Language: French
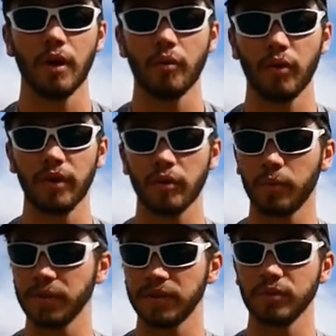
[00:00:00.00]
faut aller en
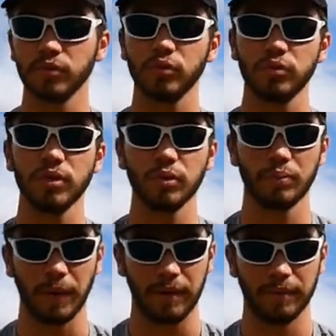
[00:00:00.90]
compétition tout de suite ou
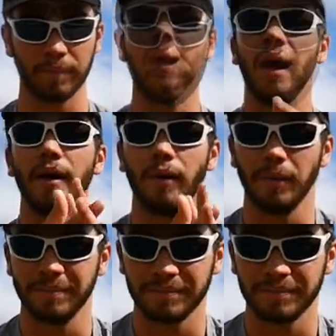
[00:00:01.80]
pas Alors,